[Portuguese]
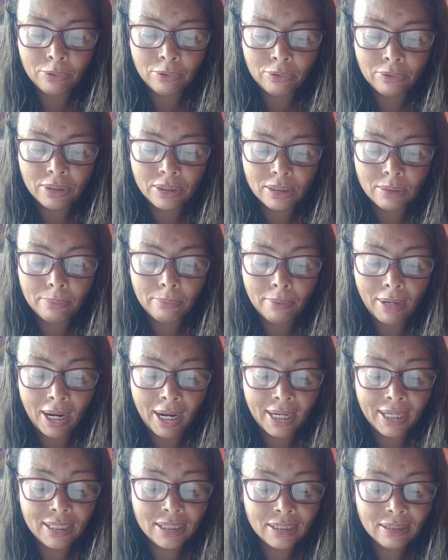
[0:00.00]
pois,
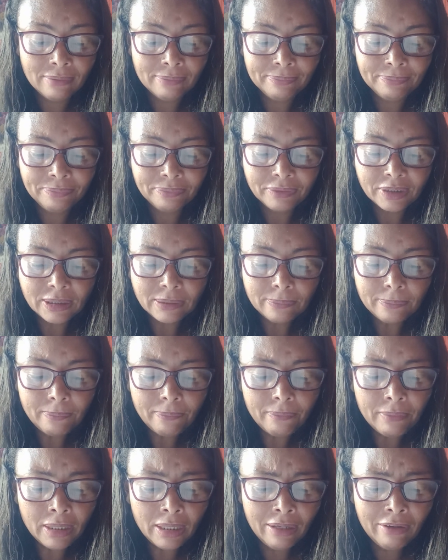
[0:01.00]
mais
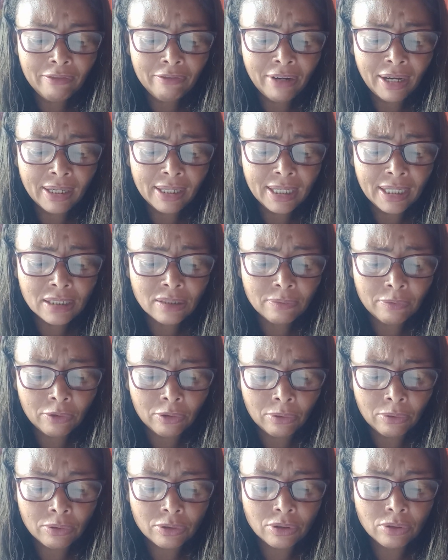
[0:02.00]
valeis
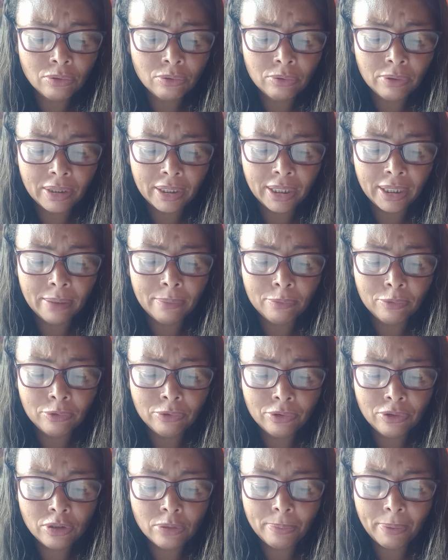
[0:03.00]
vós do que
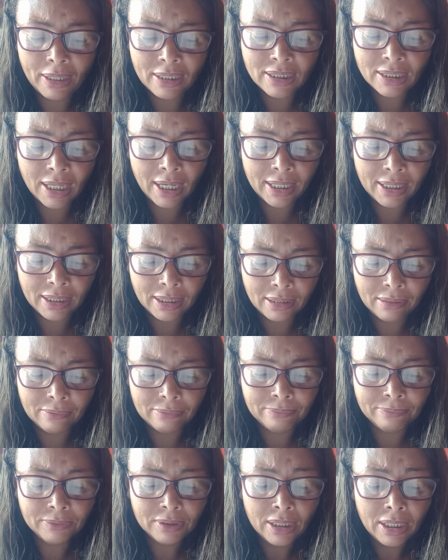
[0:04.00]
muitos passarinhos.